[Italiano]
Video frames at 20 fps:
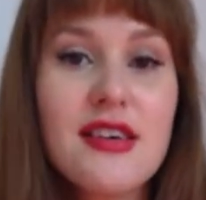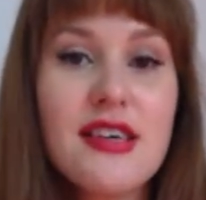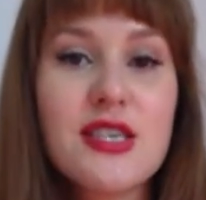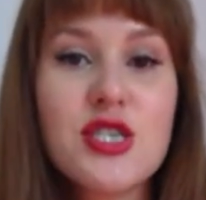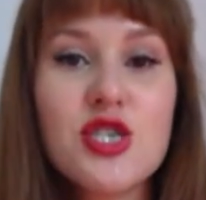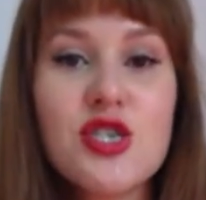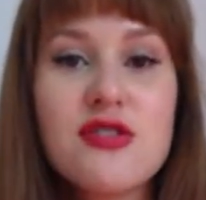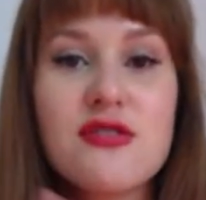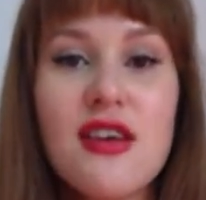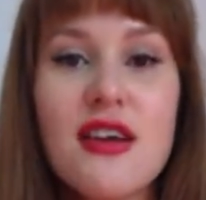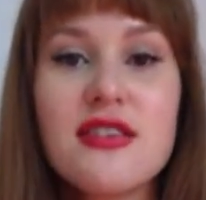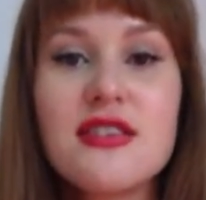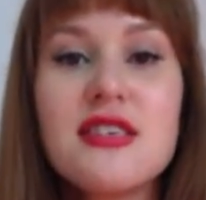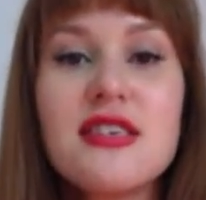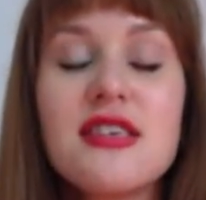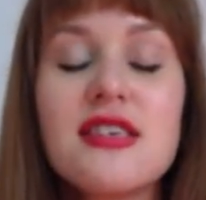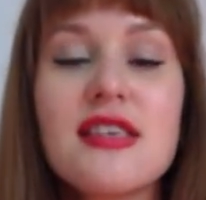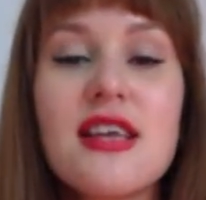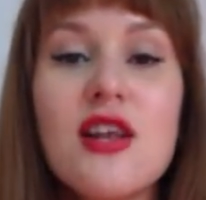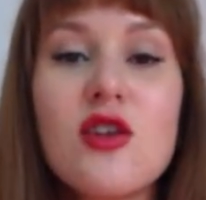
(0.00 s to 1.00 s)

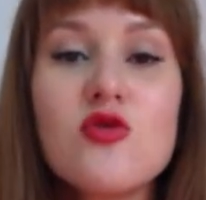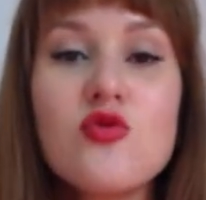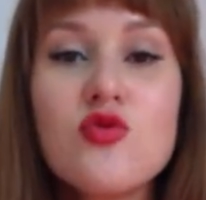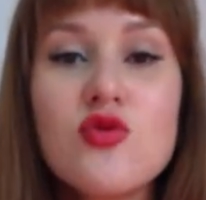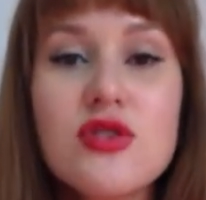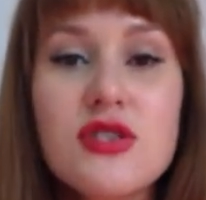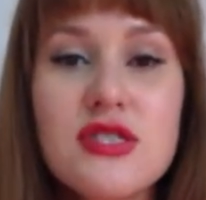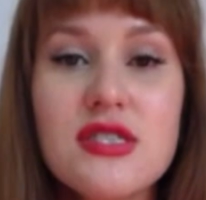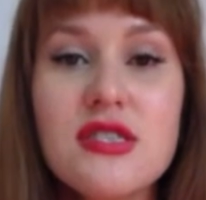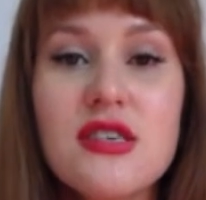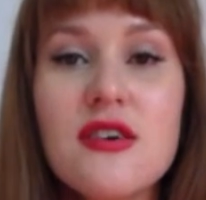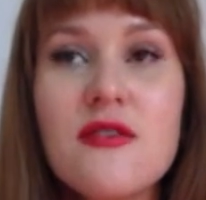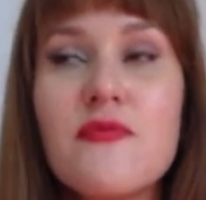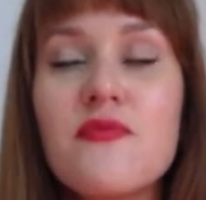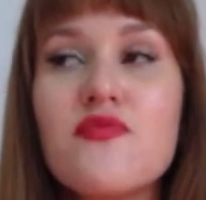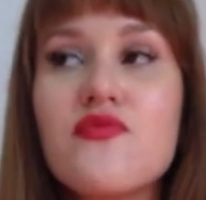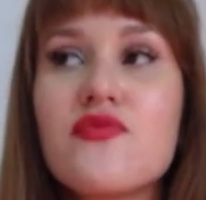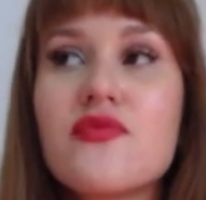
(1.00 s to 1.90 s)
cittadini dell'URSS,